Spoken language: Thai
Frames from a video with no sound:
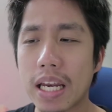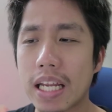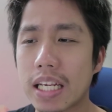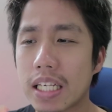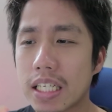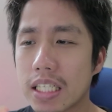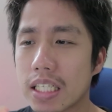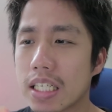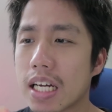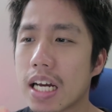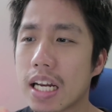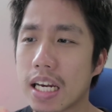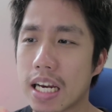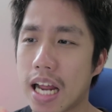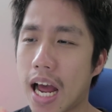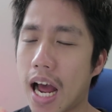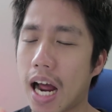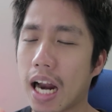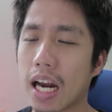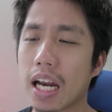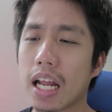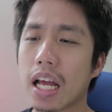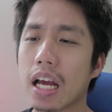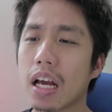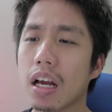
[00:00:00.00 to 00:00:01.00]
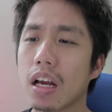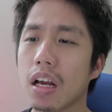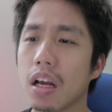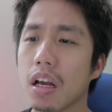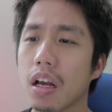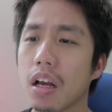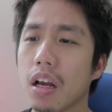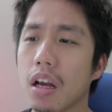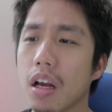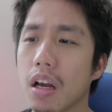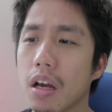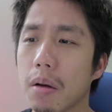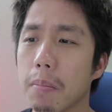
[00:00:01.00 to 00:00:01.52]
ไม่ได้เชื่อหนังเนี่ย
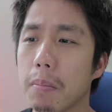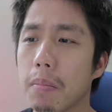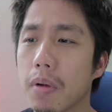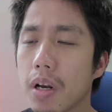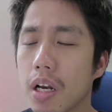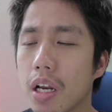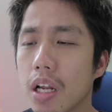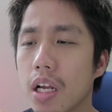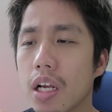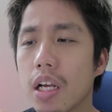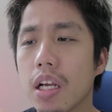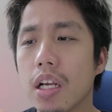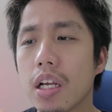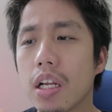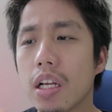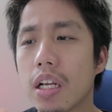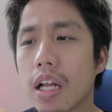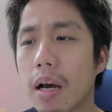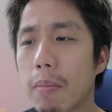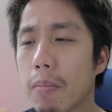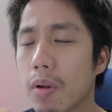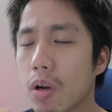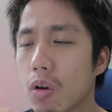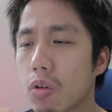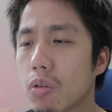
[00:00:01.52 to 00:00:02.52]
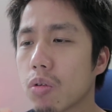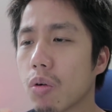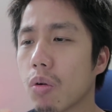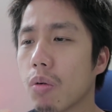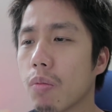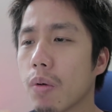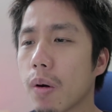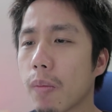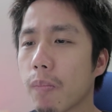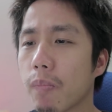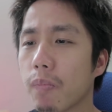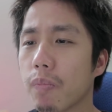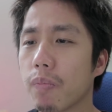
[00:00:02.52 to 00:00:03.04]
มันเลยทำให้รู้สึก
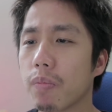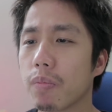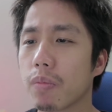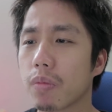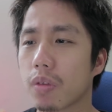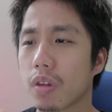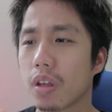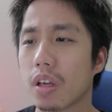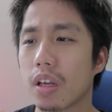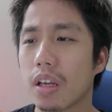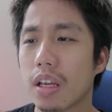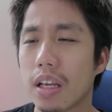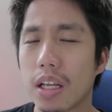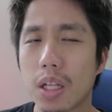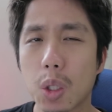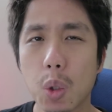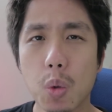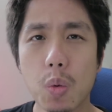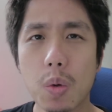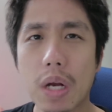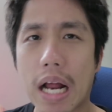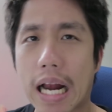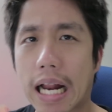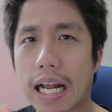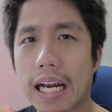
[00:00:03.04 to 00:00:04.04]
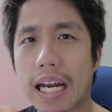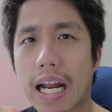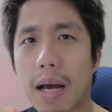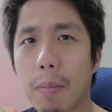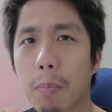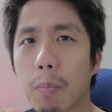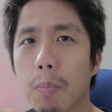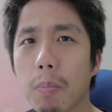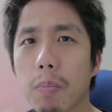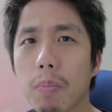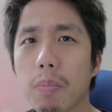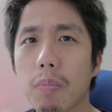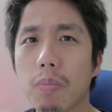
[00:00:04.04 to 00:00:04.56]
ว่าแบบทุกการกระ
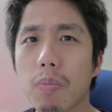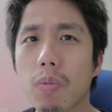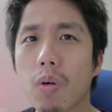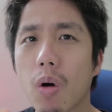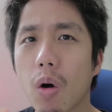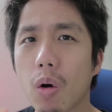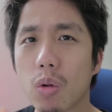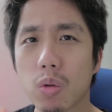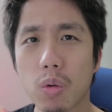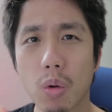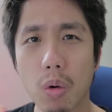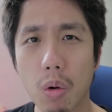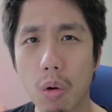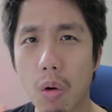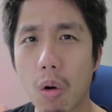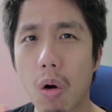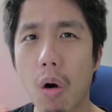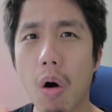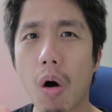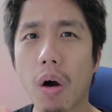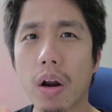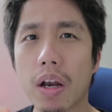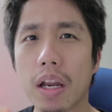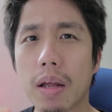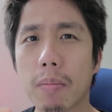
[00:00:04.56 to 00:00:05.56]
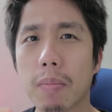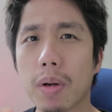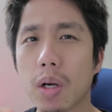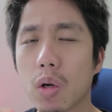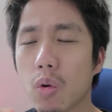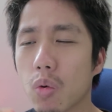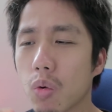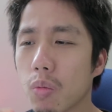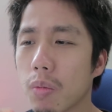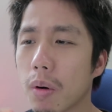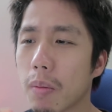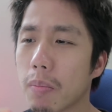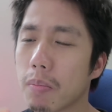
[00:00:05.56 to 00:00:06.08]
ทำของตัวละครเนี่ยมัน
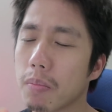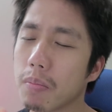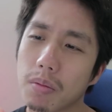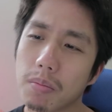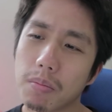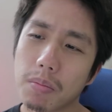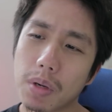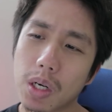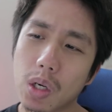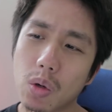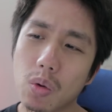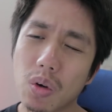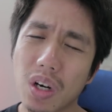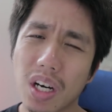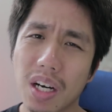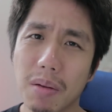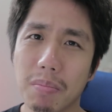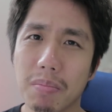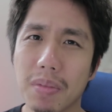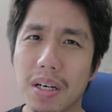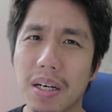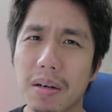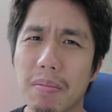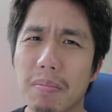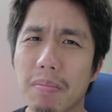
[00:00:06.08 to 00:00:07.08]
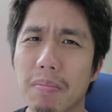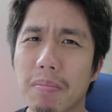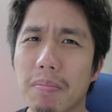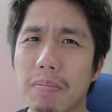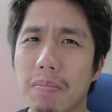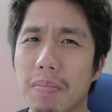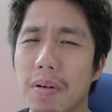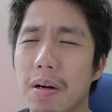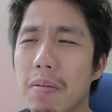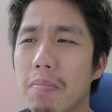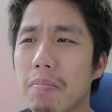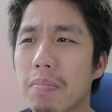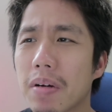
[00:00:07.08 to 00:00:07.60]
ดูเอิ่มมัน
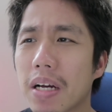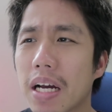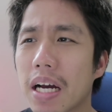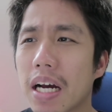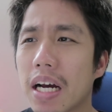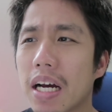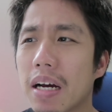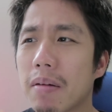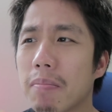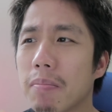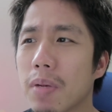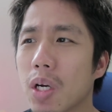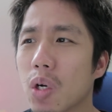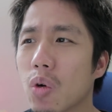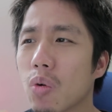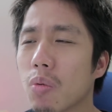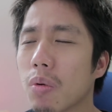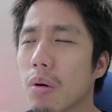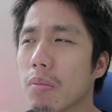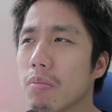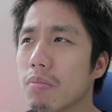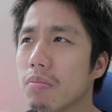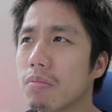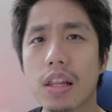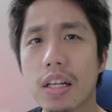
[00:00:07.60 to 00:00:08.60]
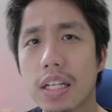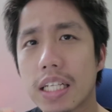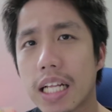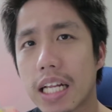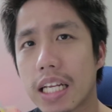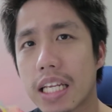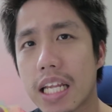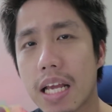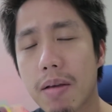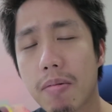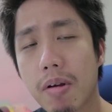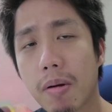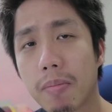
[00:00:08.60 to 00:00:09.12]
ดูแบบซึ่ง
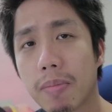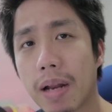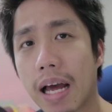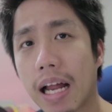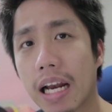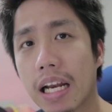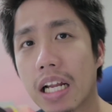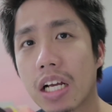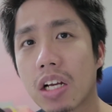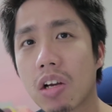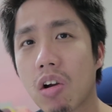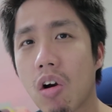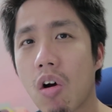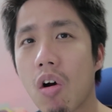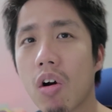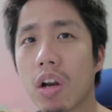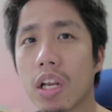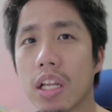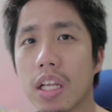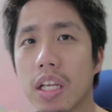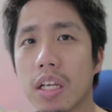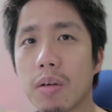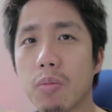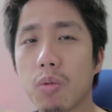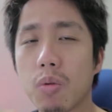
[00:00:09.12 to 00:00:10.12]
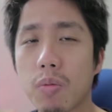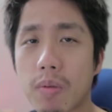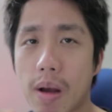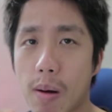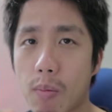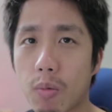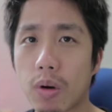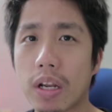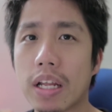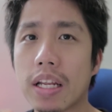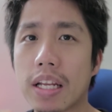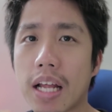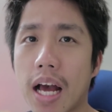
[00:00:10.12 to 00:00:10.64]
ถ้าเทียบกับหนังเรื่องก่อนที่ผู้กำกั
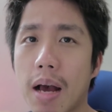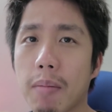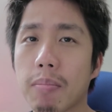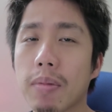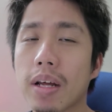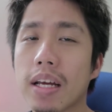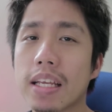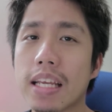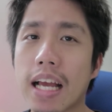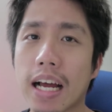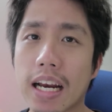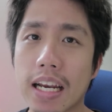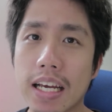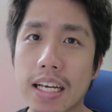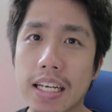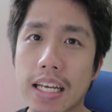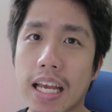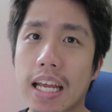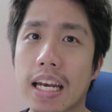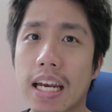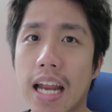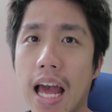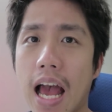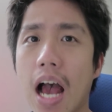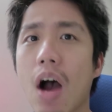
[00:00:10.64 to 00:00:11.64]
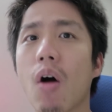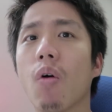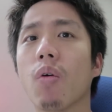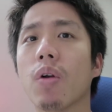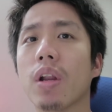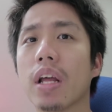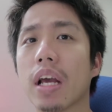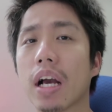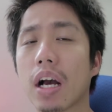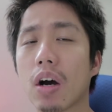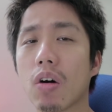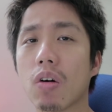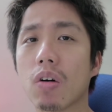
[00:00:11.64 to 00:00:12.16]
บคนนี้ทำนะอย่างเรื่อง Get Out
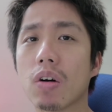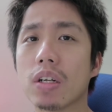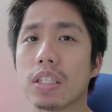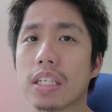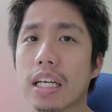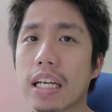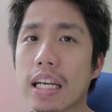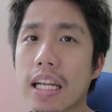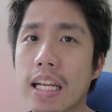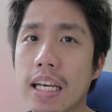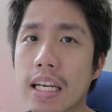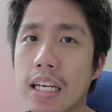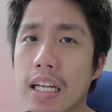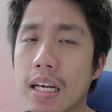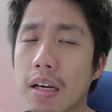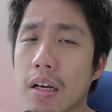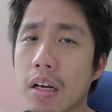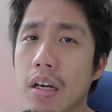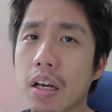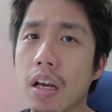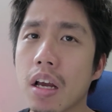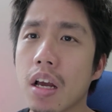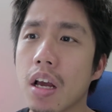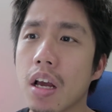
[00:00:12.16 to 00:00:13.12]
เนี่ยเขาก็จะเล่นเรื่อง